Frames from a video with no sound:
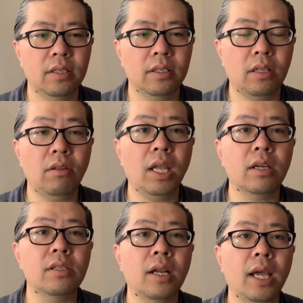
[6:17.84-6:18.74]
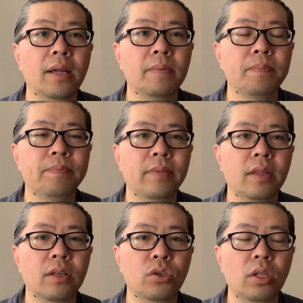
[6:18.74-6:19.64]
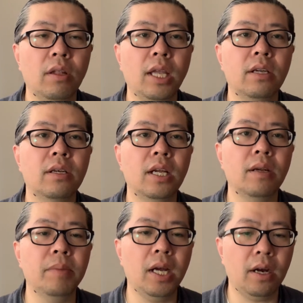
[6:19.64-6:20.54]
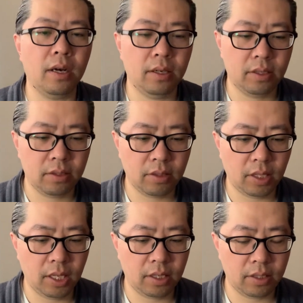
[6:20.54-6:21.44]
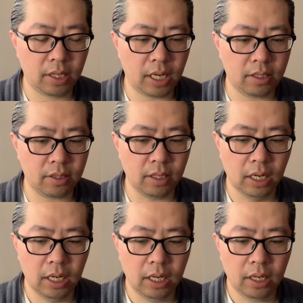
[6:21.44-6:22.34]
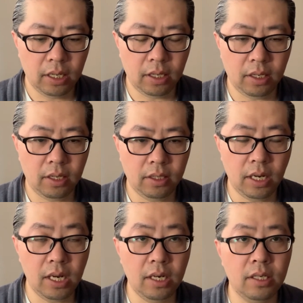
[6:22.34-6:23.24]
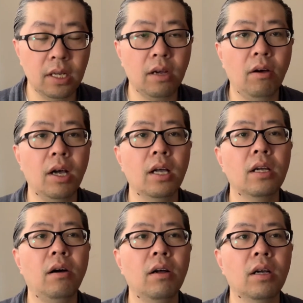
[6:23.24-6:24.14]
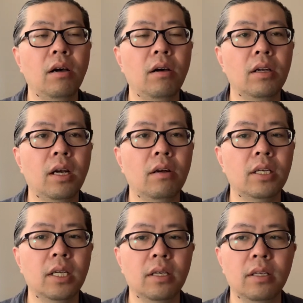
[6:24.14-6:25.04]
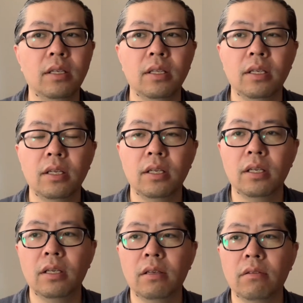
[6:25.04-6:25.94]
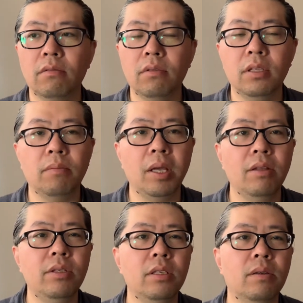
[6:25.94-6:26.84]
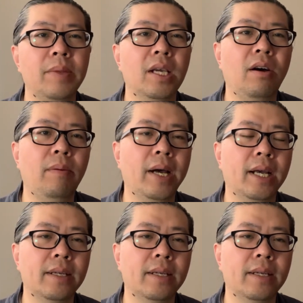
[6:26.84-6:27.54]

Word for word: 到那个时代，说到那个时代什么样？啊？说到那个时代是，呃，人身高很高很高，然后这个，呃，估计怎么也得几十米高吧。